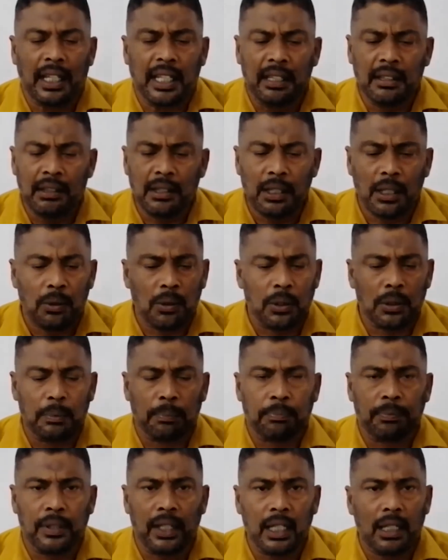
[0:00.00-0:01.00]
எந்த ஒரு
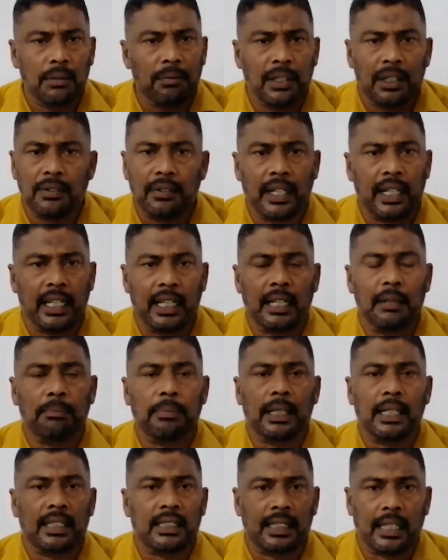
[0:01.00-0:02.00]
தீங்கும் இதுவரை
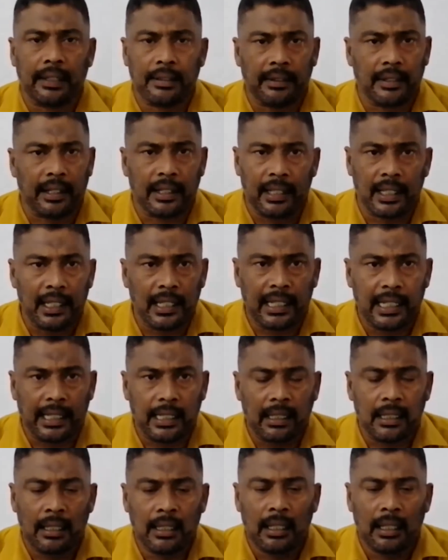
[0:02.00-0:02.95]
ஏற்பட்ட சரித்திரங்கள் இல்லை